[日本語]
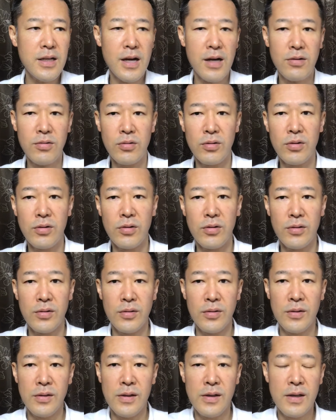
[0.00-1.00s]
か
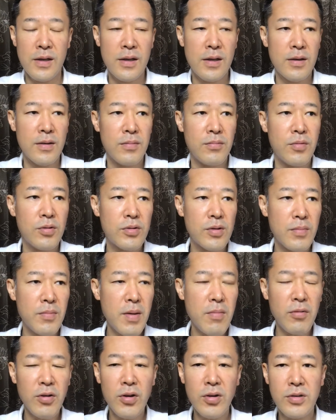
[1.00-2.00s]
こう僕は
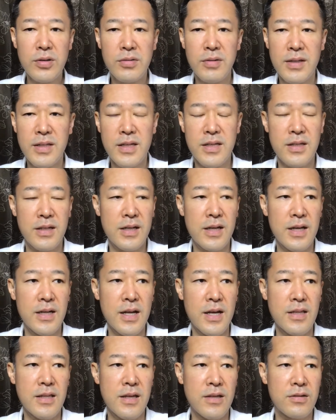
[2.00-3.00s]
メモ用紙わざわざ買わ
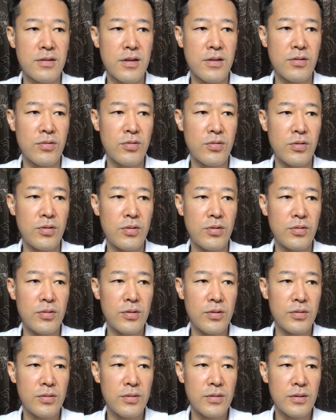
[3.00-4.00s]
ないんですけど、こ
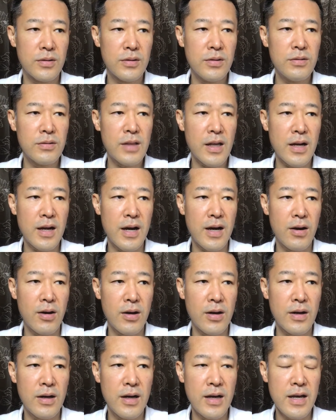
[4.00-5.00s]
う言うたら、
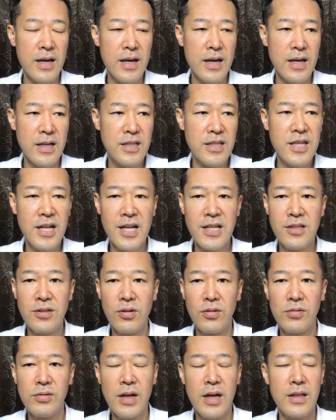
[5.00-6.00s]
チラシ
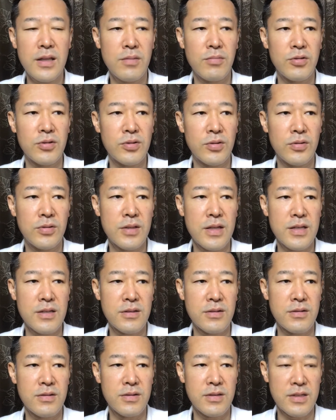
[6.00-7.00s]
の裏でもそうで
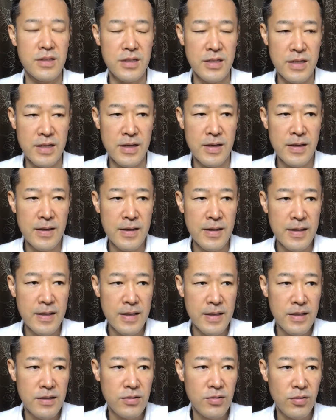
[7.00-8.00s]
すし、
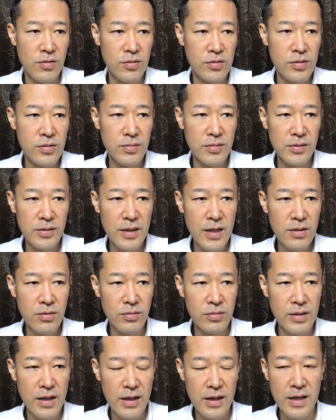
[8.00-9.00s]
自分が
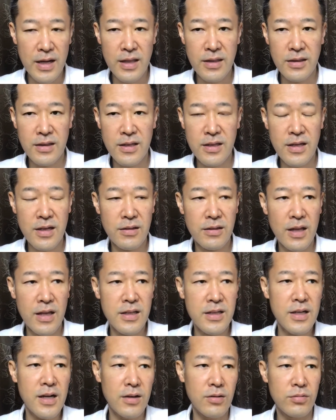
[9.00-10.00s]
こうなんかやってた
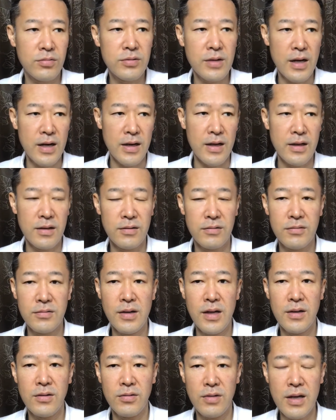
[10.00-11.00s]
何かの裏
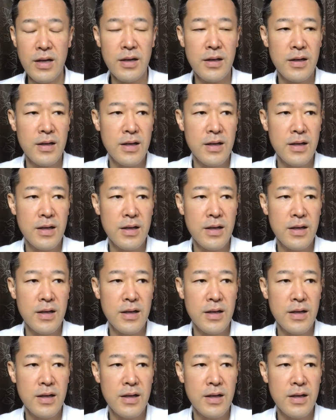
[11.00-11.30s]
のね、